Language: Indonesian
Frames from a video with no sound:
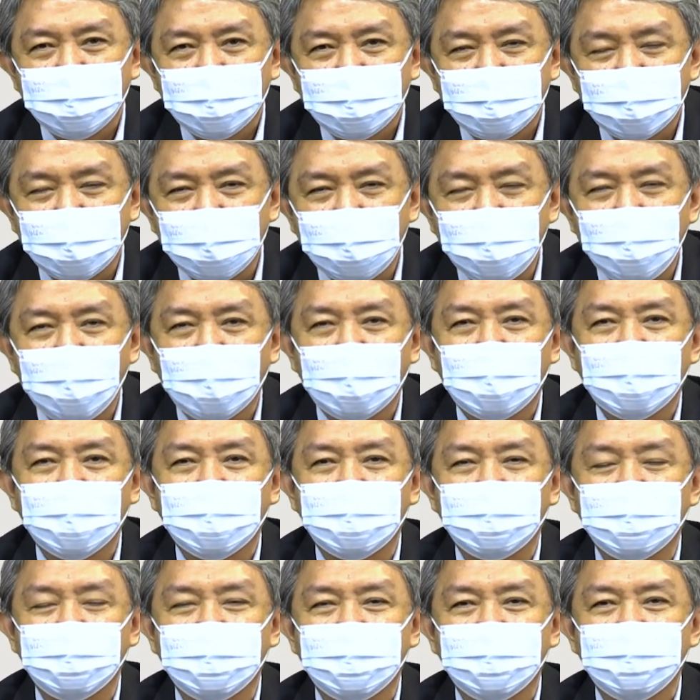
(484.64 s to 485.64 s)

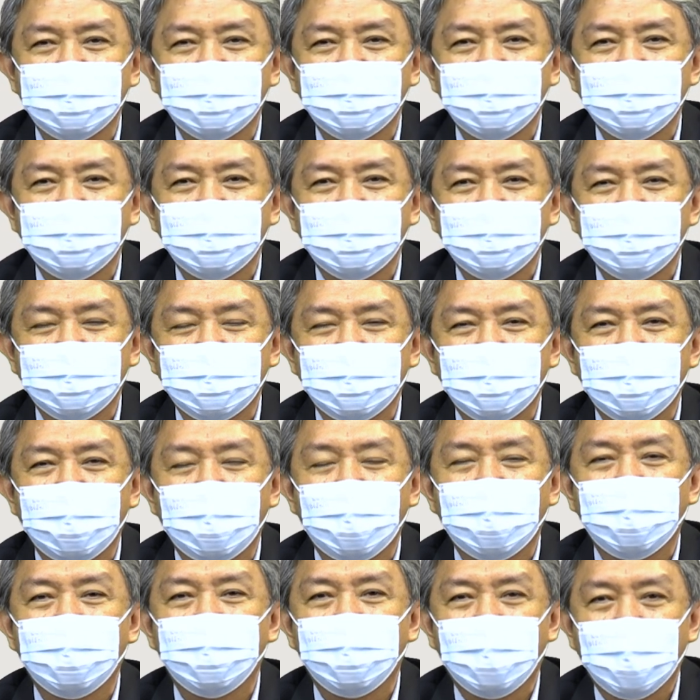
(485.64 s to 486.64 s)
kehilangan
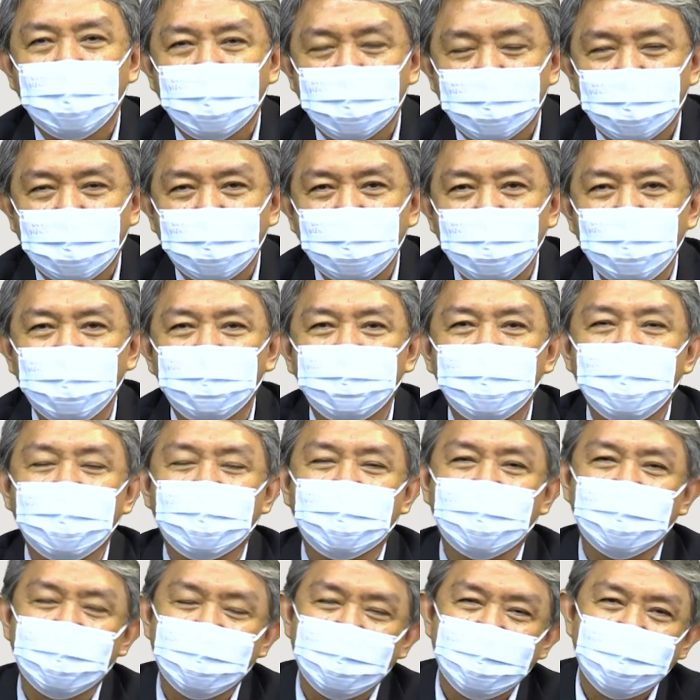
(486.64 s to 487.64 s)
makna hidup
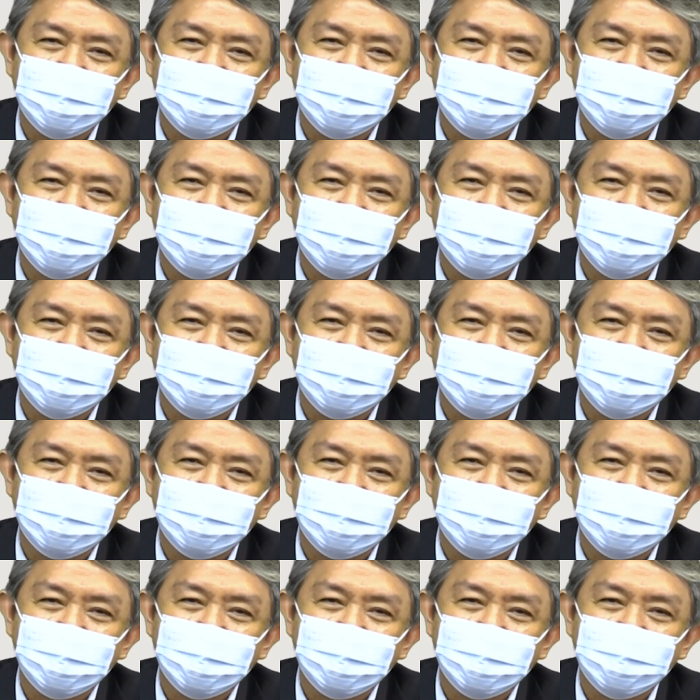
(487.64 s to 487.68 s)
kita.